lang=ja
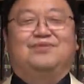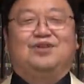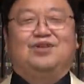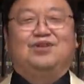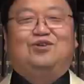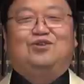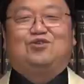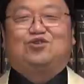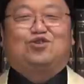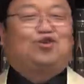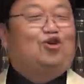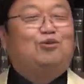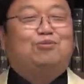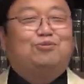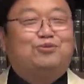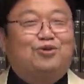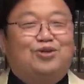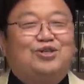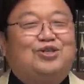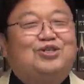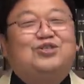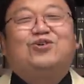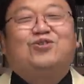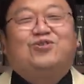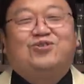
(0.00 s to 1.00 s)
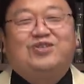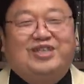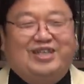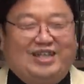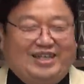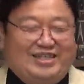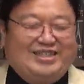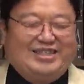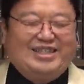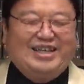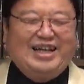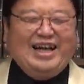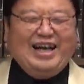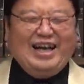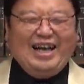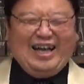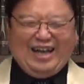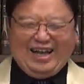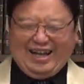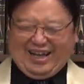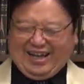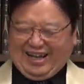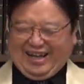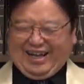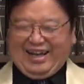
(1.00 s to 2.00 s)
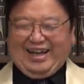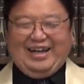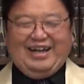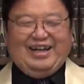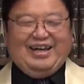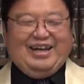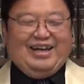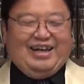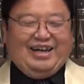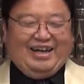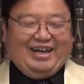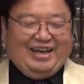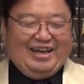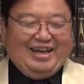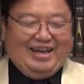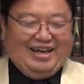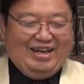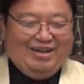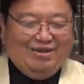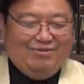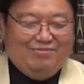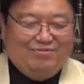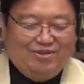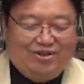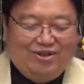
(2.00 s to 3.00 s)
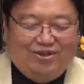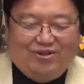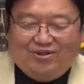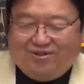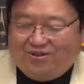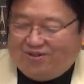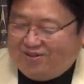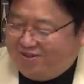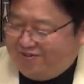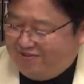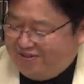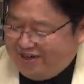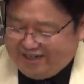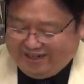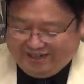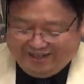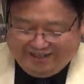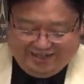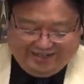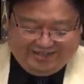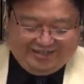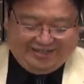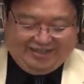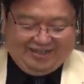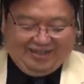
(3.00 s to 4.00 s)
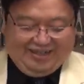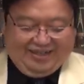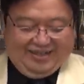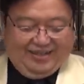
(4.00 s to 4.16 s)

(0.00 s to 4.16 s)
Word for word: すこぶる非常にですね。えー、無料ここまでです。